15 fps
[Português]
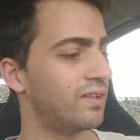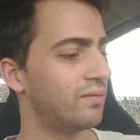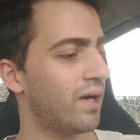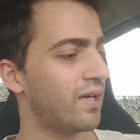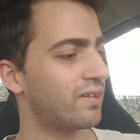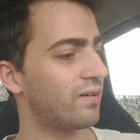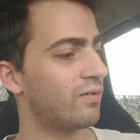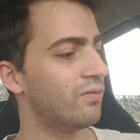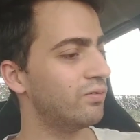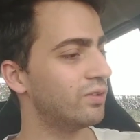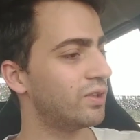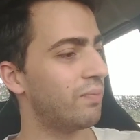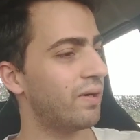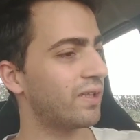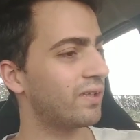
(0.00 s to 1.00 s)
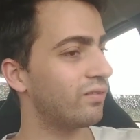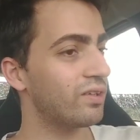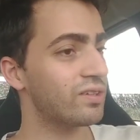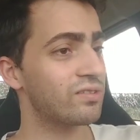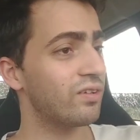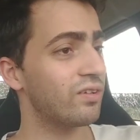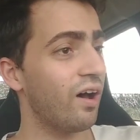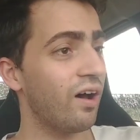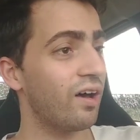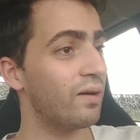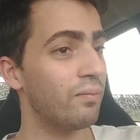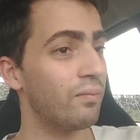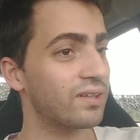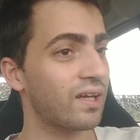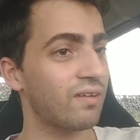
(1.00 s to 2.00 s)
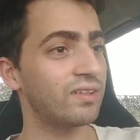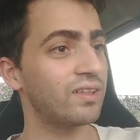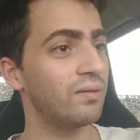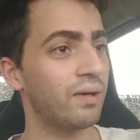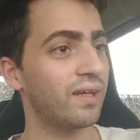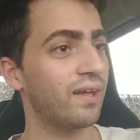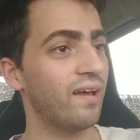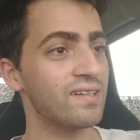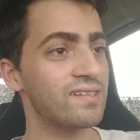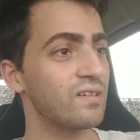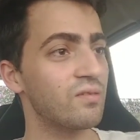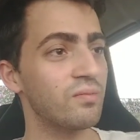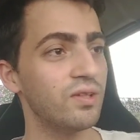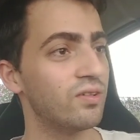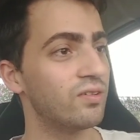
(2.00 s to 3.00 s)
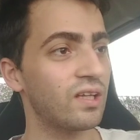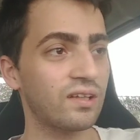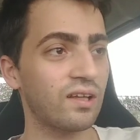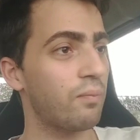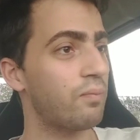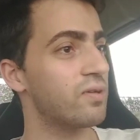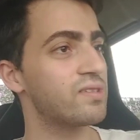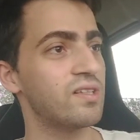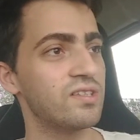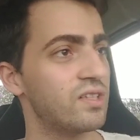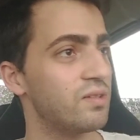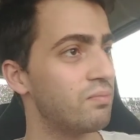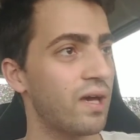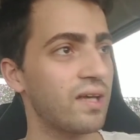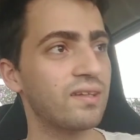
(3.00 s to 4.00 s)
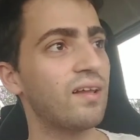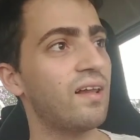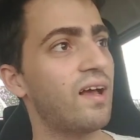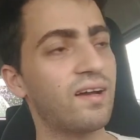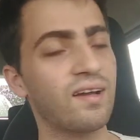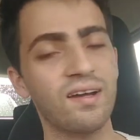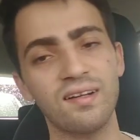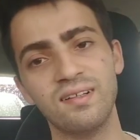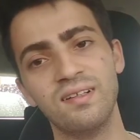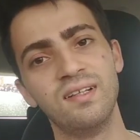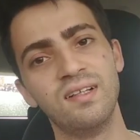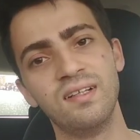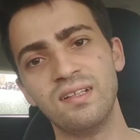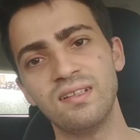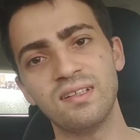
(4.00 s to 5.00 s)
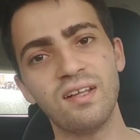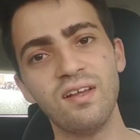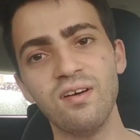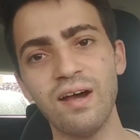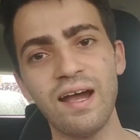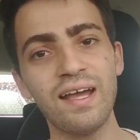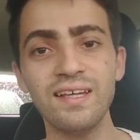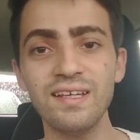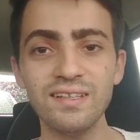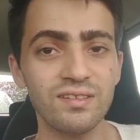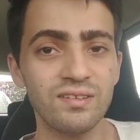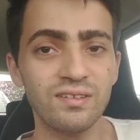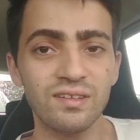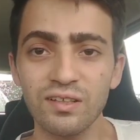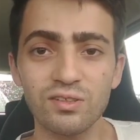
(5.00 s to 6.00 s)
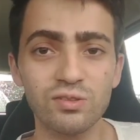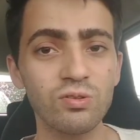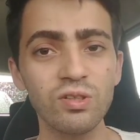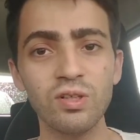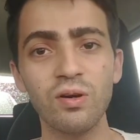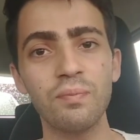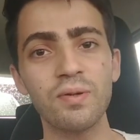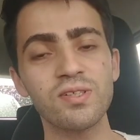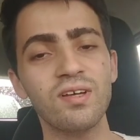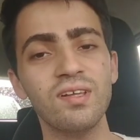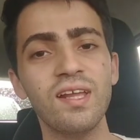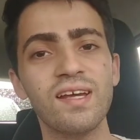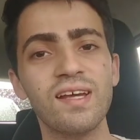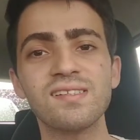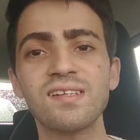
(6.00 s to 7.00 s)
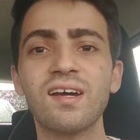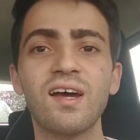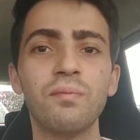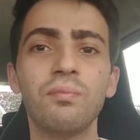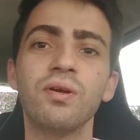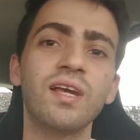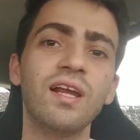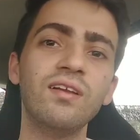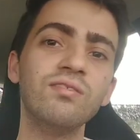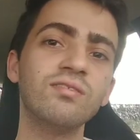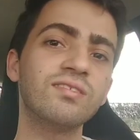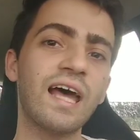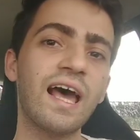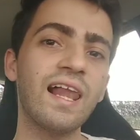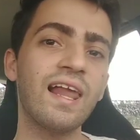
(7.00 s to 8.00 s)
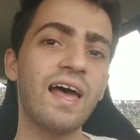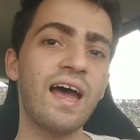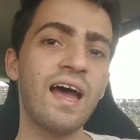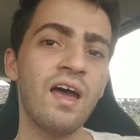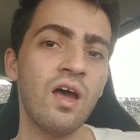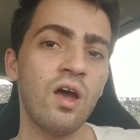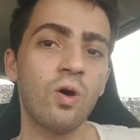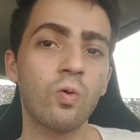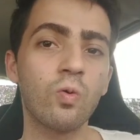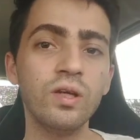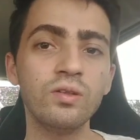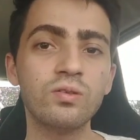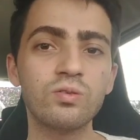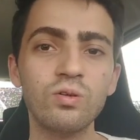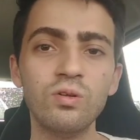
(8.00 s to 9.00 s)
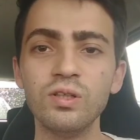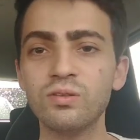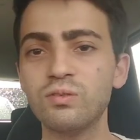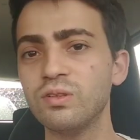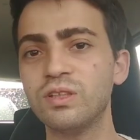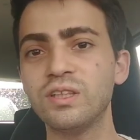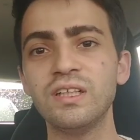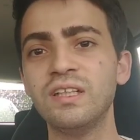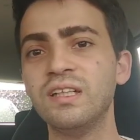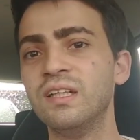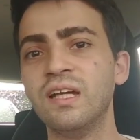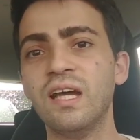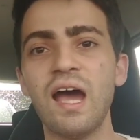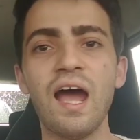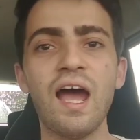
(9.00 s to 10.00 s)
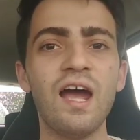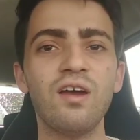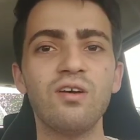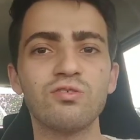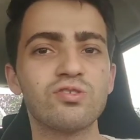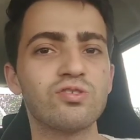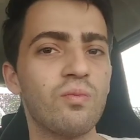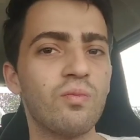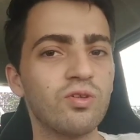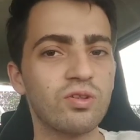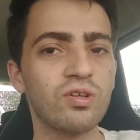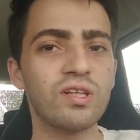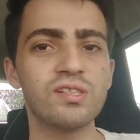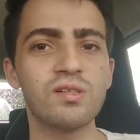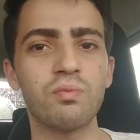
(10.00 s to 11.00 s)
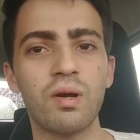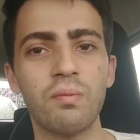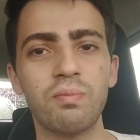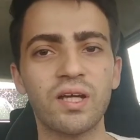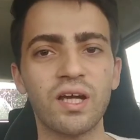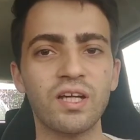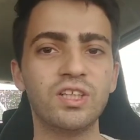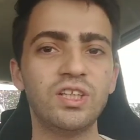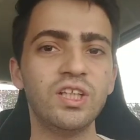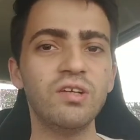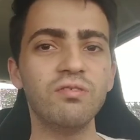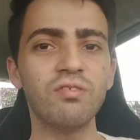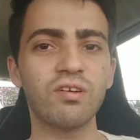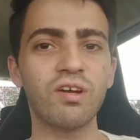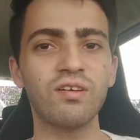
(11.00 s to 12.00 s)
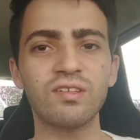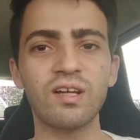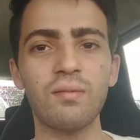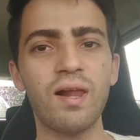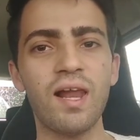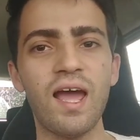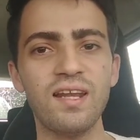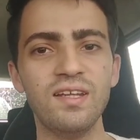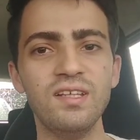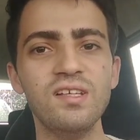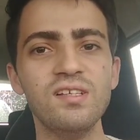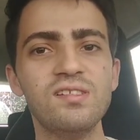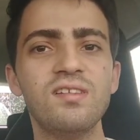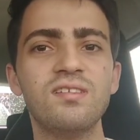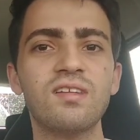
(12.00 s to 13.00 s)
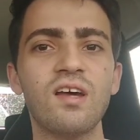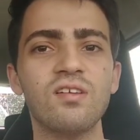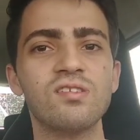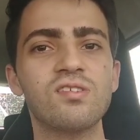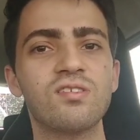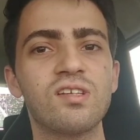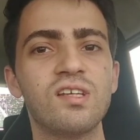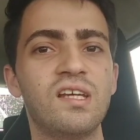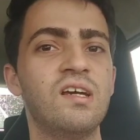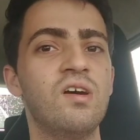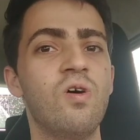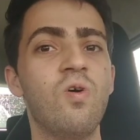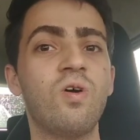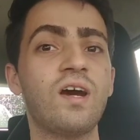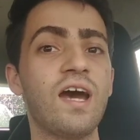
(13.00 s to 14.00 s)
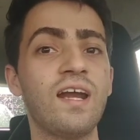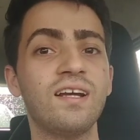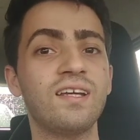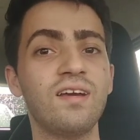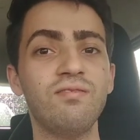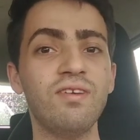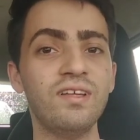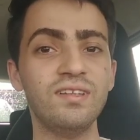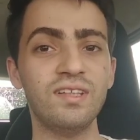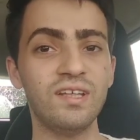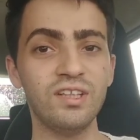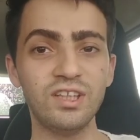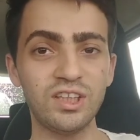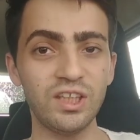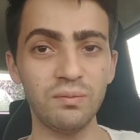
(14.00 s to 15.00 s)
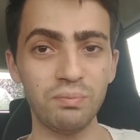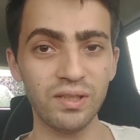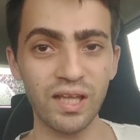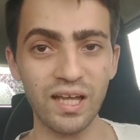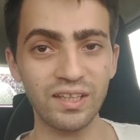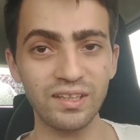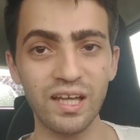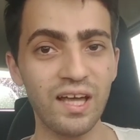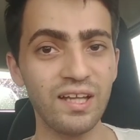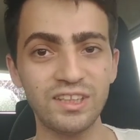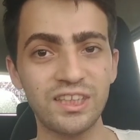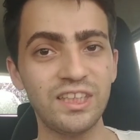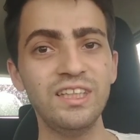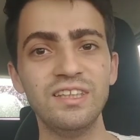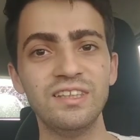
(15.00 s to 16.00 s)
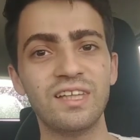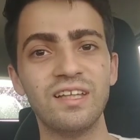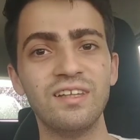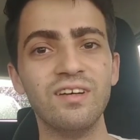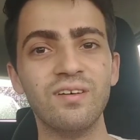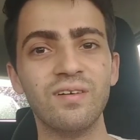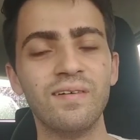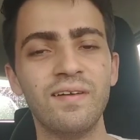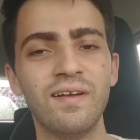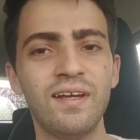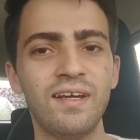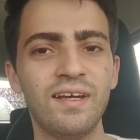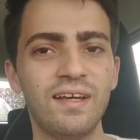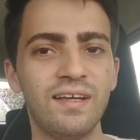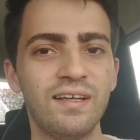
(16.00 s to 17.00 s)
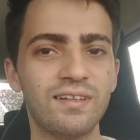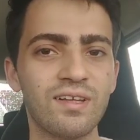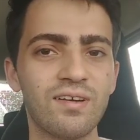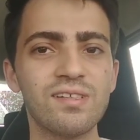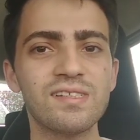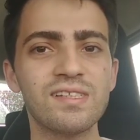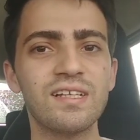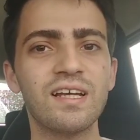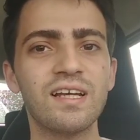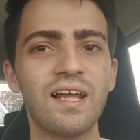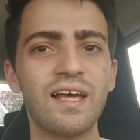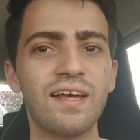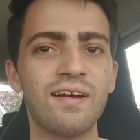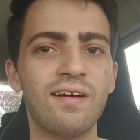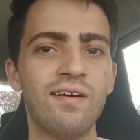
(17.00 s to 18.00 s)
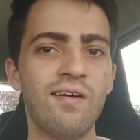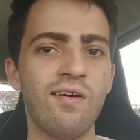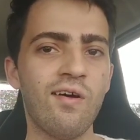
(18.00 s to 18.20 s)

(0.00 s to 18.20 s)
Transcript: Team Beta 1, Team Beta... Nossa, toda hora eu botava Team Beta. dá 5 minutos eu tava postando Team Beta lá, cara. Entendeu? Aí tem que excluir uma pessoa dessa, cara. Porque ele não tá lá com o intuito de... Ah, eu sou motorista por aplicativo, eu quero trabalhar nisso e tal, não sei o que. O cara quer vender chip da, da Team, entendeu? Então assim, galera...